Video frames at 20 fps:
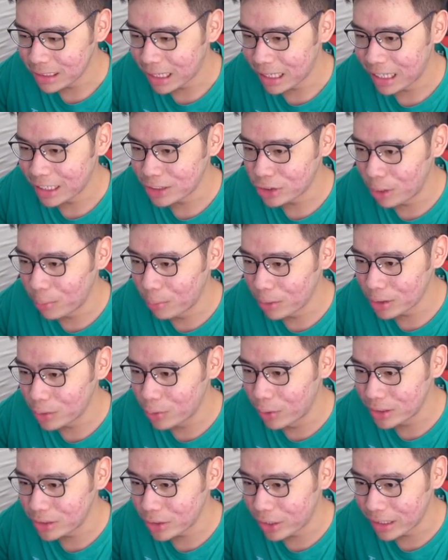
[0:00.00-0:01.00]
salah comot
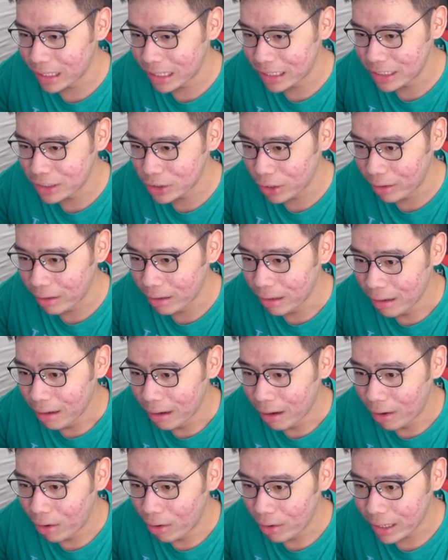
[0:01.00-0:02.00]
gue coy tadi coy. Oke
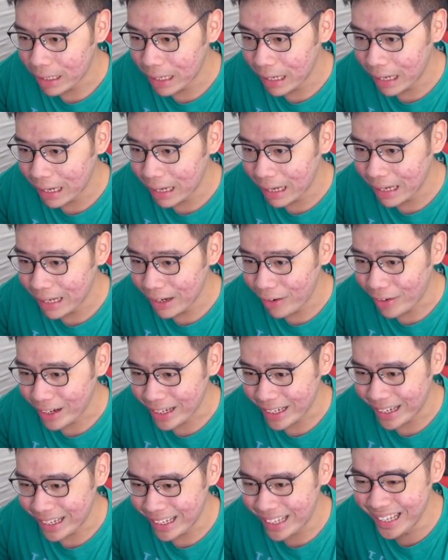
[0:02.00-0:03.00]
okay, oke,
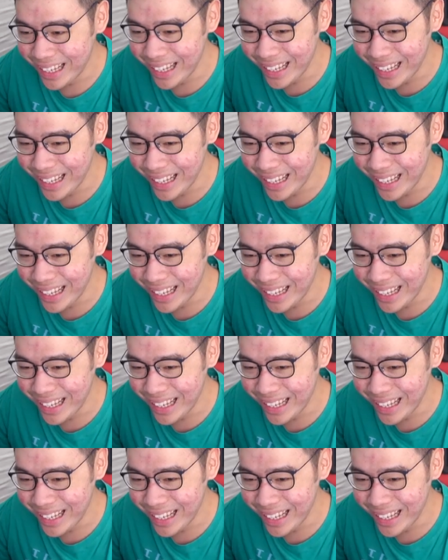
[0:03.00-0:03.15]
okay.